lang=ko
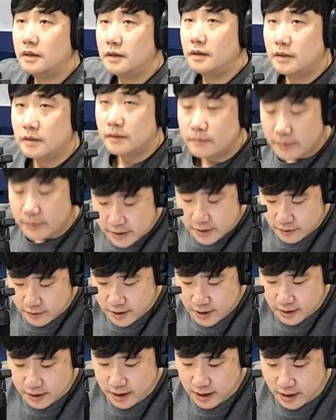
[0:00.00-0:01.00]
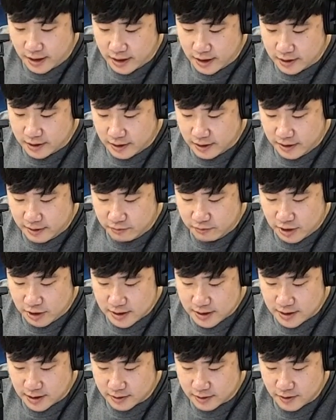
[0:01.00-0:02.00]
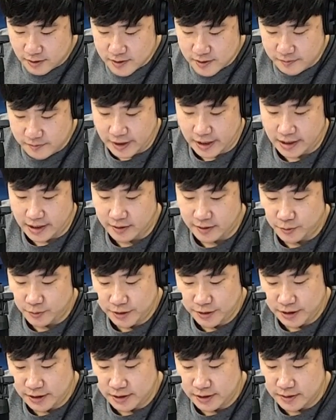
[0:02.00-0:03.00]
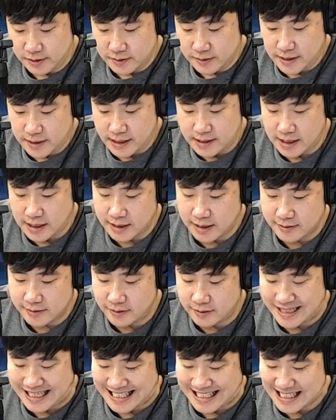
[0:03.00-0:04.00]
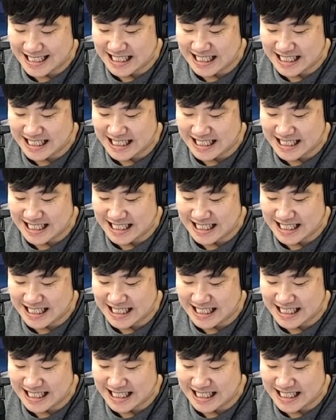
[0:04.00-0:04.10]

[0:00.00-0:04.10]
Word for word: 배성재 텐 2부가 시작됐습니다. 오늘은 세상에서 가장